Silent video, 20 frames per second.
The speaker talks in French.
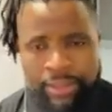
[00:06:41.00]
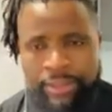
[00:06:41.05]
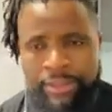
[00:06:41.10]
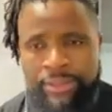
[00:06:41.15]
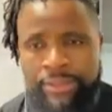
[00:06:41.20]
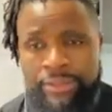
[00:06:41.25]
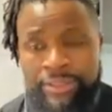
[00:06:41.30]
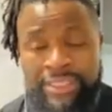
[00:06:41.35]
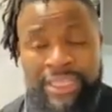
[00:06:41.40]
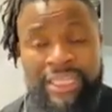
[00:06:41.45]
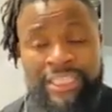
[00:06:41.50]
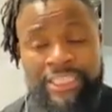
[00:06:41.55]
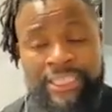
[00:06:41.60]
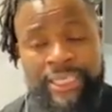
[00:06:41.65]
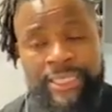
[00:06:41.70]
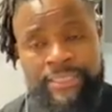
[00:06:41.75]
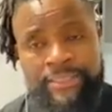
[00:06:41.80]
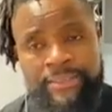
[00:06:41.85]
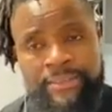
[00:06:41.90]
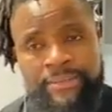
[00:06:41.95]

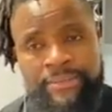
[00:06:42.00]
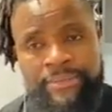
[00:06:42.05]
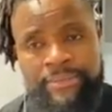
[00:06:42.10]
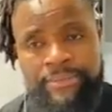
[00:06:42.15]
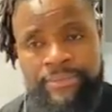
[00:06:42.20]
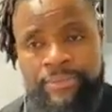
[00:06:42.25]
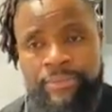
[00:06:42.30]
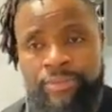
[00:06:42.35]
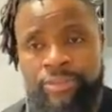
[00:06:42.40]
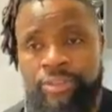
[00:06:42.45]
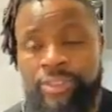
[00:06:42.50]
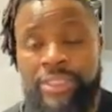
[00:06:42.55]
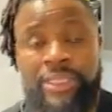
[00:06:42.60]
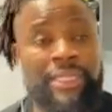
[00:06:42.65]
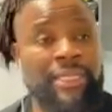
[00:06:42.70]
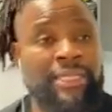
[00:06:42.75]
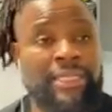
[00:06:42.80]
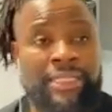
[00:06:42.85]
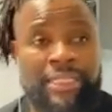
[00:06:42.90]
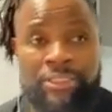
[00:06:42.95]
Sanchez, je n'ai
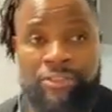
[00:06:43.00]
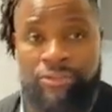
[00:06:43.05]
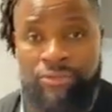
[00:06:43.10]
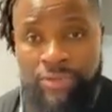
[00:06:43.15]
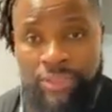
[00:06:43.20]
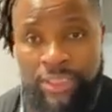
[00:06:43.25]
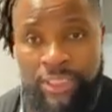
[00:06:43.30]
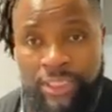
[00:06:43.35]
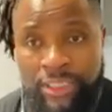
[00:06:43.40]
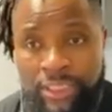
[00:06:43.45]
rien à ajouter.